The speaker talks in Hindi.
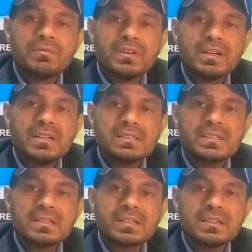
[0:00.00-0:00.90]
वहाँ
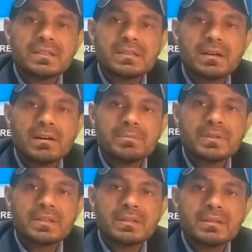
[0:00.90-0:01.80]
जाके
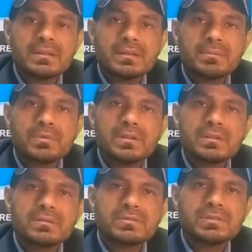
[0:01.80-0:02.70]
आपने अपनी
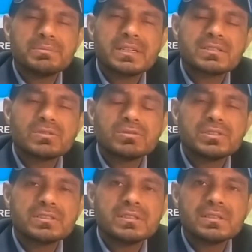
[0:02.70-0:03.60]
तरफ से बेस्ट
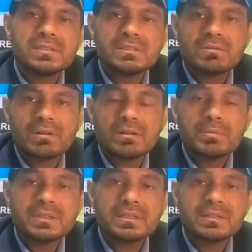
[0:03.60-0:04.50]
कोशिश देनी है कुरान
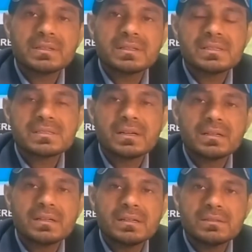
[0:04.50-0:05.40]
भी कहता है कि
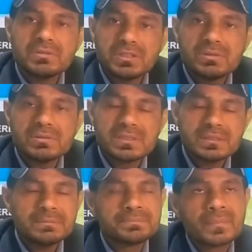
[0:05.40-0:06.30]
इंसान के लिए वही कुछ
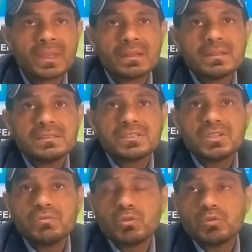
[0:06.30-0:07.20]
है
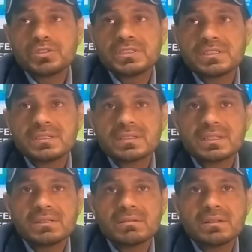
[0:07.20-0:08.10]
जिसकी वो कोशिश करता
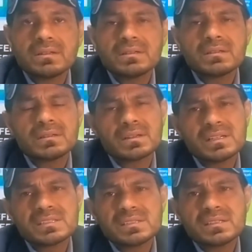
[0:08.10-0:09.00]
है और अल्लाह
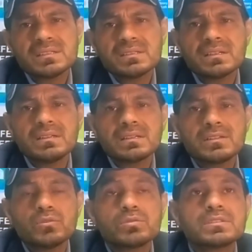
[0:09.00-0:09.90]
राजिक है अल्लाह
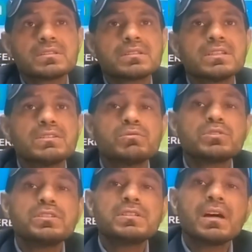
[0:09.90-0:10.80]
ने हो सकता है वो
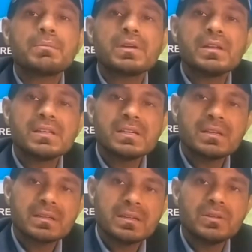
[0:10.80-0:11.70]
सीट आपके लिए ही
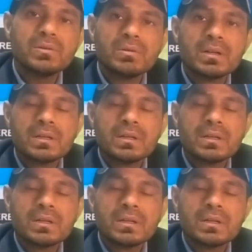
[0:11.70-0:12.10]
रखी हो